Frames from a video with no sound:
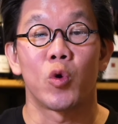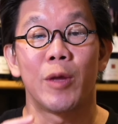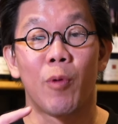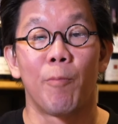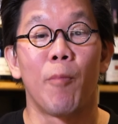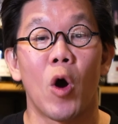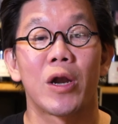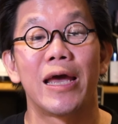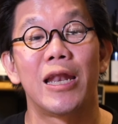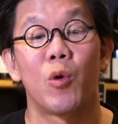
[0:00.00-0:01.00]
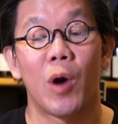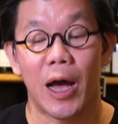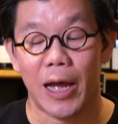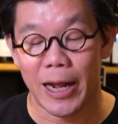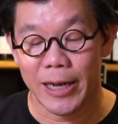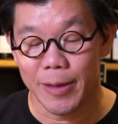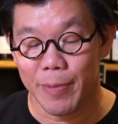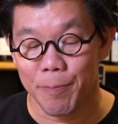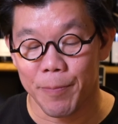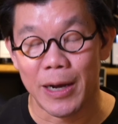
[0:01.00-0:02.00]
ตรงนี้ผมบอกได้เลยว่าการที่
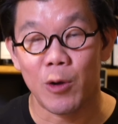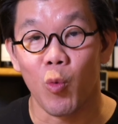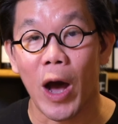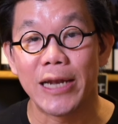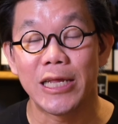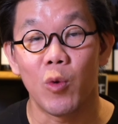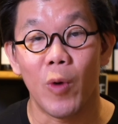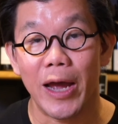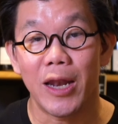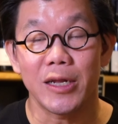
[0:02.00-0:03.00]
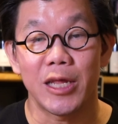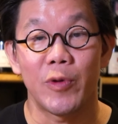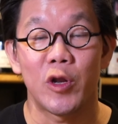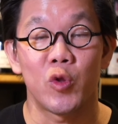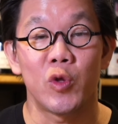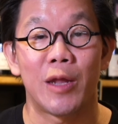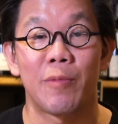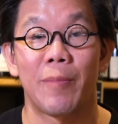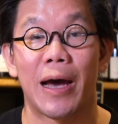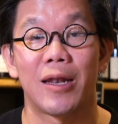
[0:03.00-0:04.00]
แบบเปิดไวน์ทิ้งไว้แล้วก็ทิ้งไว้ในตู้เย็น
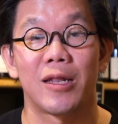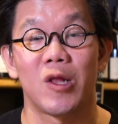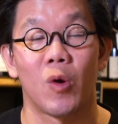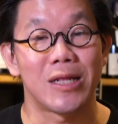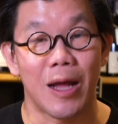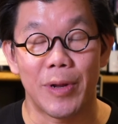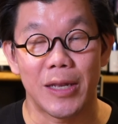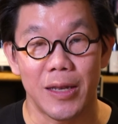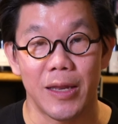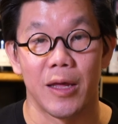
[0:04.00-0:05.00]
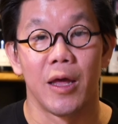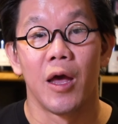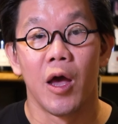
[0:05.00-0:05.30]
ประมาณ2อสาอาทิตย์เนี่ย